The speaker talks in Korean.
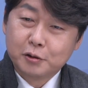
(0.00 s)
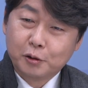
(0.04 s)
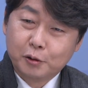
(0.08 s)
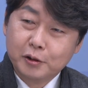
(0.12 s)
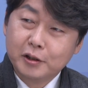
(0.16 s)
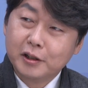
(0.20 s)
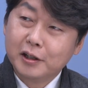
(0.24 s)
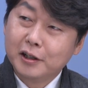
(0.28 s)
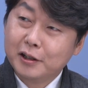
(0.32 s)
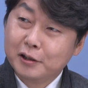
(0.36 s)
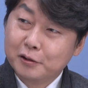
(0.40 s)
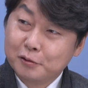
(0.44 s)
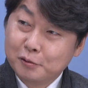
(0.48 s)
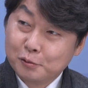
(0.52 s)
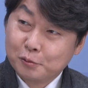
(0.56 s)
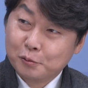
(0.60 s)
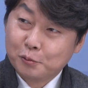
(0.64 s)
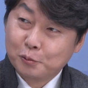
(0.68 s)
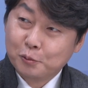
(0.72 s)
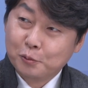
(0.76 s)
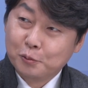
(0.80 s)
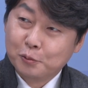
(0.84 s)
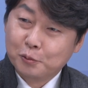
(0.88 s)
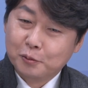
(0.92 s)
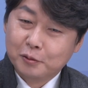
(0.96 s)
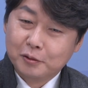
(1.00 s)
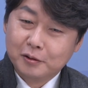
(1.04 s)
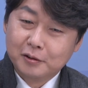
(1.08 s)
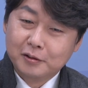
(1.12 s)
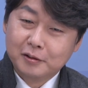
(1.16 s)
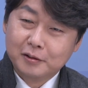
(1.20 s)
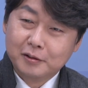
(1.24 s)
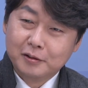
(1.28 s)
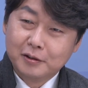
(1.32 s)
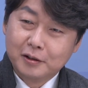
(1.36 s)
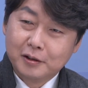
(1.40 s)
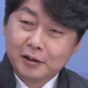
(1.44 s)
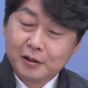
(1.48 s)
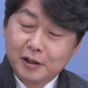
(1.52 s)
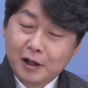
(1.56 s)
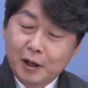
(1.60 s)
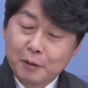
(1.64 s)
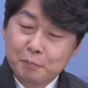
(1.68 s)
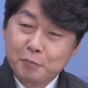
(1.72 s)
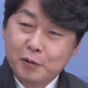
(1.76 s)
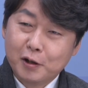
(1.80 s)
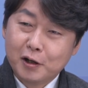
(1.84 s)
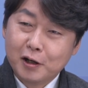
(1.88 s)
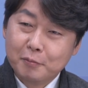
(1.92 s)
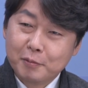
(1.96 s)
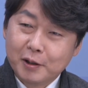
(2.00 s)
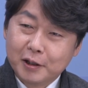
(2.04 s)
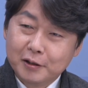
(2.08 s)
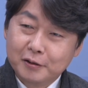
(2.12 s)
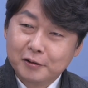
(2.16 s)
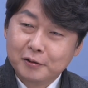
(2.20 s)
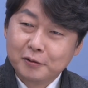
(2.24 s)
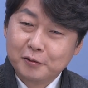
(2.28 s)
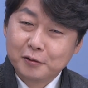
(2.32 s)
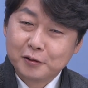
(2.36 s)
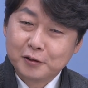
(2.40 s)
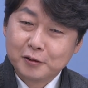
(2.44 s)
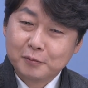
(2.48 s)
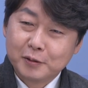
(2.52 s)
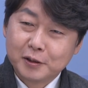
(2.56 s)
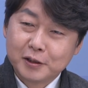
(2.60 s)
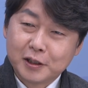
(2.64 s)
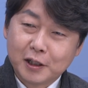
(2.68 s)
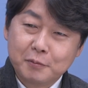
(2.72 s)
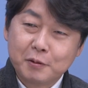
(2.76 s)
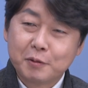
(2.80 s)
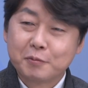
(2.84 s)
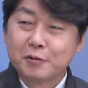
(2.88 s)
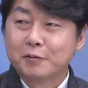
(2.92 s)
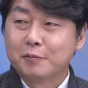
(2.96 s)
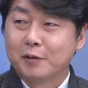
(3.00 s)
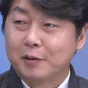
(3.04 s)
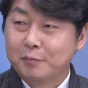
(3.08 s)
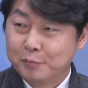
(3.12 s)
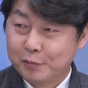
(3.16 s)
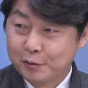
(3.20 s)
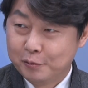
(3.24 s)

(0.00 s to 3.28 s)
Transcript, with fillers: 저희 아이들도 네. 아빠가 만든 거지만 재미없으면 안